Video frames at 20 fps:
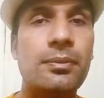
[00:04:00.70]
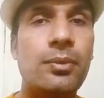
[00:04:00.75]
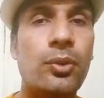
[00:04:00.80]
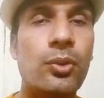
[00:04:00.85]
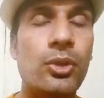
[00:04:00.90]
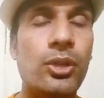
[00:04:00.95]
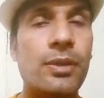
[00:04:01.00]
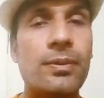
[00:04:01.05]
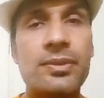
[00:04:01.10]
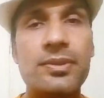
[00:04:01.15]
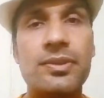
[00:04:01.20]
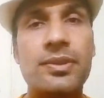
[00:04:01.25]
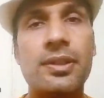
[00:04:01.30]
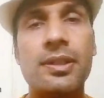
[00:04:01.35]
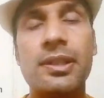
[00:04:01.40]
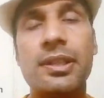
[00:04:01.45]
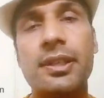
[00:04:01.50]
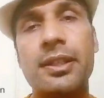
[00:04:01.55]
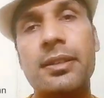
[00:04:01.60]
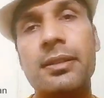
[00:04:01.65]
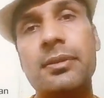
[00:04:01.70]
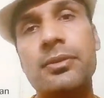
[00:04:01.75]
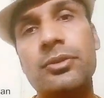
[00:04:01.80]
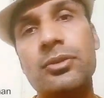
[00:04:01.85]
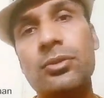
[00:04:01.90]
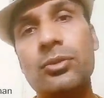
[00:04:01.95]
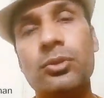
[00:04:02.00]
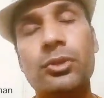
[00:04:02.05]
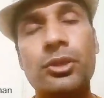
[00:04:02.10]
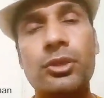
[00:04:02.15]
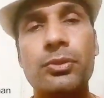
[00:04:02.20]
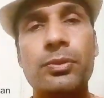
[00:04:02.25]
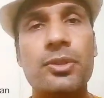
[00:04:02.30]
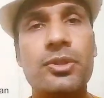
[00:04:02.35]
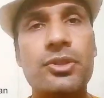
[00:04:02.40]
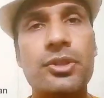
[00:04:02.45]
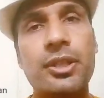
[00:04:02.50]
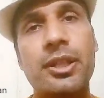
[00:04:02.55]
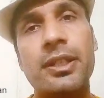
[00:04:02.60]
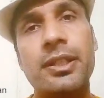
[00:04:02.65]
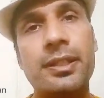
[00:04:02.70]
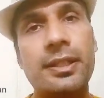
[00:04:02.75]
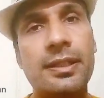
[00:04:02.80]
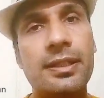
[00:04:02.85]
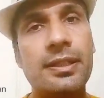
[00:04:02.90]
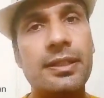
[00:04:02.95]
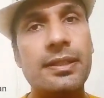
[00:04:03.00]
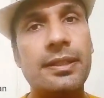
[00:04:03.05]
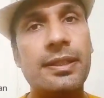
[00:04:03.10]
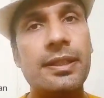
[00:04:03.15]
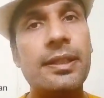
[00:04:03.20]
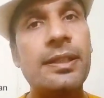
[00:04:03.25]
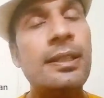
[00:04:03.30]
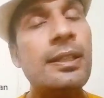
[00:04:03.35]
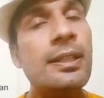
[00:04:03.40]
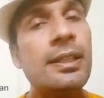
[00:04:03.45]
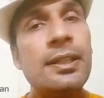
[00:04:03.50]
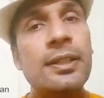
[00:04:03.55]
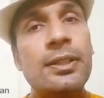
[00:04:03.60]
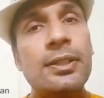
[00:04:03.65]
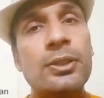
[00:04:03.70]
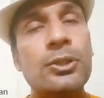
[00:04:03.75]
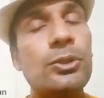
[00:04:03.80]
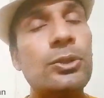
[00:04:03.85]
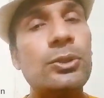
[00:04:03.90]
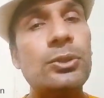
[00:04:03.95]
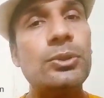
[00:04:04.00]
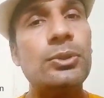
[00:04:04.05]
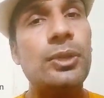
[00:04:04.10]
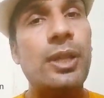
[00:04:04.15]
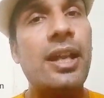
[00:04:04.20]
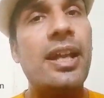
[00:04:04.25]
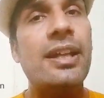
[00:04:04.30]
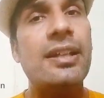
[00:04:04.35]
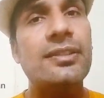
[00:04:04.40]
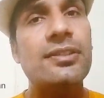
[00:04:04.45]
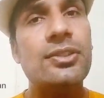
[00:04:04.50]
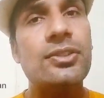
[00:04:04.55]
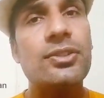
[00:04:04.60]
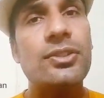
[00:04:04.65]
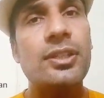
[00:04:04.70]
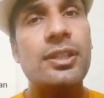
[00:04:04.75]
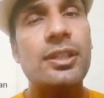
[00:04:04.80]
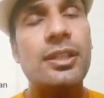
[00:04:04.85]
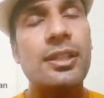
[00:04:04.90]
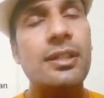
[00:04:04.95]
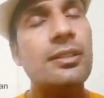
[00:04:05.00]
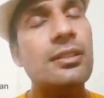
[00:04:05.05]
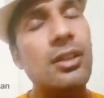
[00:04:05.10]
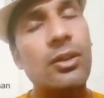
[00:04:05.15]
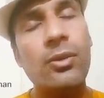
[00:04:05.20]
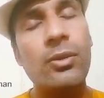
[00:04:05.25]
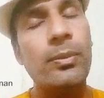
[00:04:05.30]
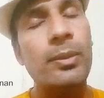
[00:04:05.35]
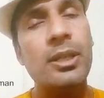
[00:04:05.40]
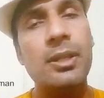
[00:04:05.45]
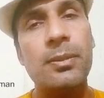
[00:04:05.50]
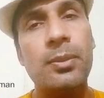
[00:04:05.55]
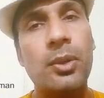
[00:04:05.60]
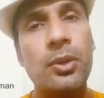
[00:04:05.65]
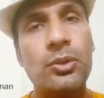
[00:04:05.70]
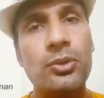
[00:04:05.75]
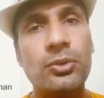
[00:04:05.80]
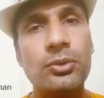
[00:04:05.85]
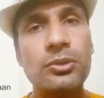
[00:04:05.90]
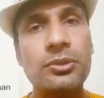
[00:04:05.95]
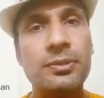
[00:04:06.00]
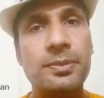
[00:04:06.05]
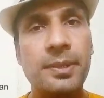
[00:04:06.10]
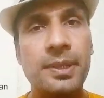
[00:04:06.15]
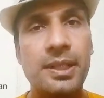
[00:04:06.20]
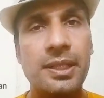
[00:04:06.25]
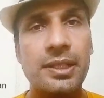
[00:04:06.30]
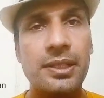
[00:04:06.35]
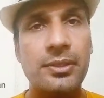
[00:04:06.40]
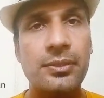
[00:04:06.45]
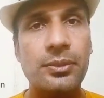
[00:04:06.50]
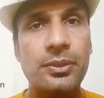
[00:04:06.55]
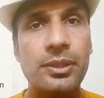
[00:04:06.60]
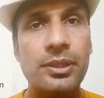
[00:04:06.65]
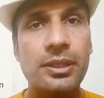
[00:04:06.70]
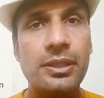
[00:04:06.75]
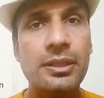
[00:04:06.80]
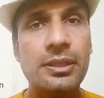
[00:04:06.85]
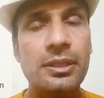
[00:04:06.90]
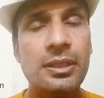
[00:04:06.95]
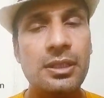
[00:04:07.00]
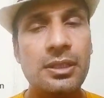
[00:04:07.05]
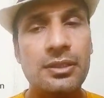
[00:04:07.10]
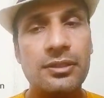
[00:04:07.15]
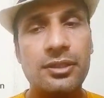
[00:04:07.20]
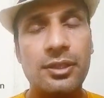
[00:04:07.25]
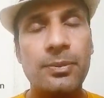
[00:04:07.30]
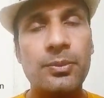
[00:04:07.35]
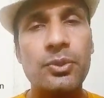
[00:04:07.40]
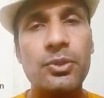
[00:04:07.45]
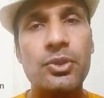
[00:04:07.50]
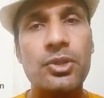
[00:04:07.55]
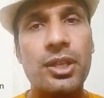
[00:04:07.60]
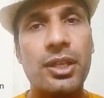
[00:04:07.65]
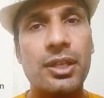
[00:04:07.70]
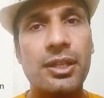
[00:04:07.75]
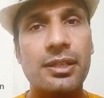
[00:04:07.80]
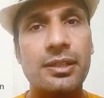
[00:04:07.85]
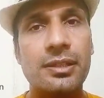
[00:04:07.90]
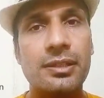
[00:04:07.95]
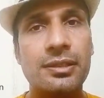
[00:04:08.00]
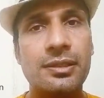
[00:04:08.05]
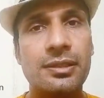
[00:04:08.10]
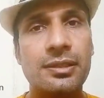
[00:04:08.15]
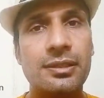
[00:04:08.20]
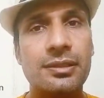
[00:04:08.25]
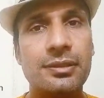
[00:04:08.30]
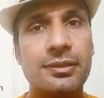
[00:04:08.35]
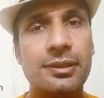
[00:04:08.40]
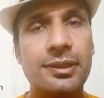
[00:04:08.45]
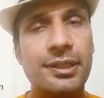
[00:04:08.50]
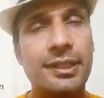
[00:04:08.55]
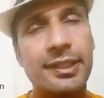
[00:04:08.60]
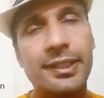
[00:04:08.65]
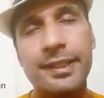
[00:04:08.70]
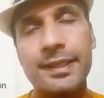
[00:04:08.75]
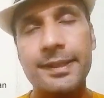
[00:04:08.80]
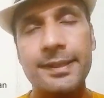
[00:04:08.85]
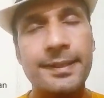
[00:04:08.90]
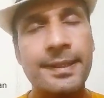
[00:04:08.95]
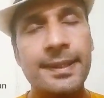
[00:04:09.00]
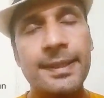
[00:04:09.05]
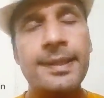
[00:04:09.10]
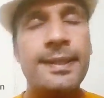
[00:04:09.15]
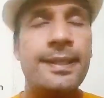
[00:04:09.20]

बोरिया बिस्तरा लेके स्कूल के ऊपर चढ़ाई कर देते हैं तो ऐसा नहीं है गवर्नमेंट ने बहुत रूल्स बनाए हुए हैं सब कुछ है लेकिन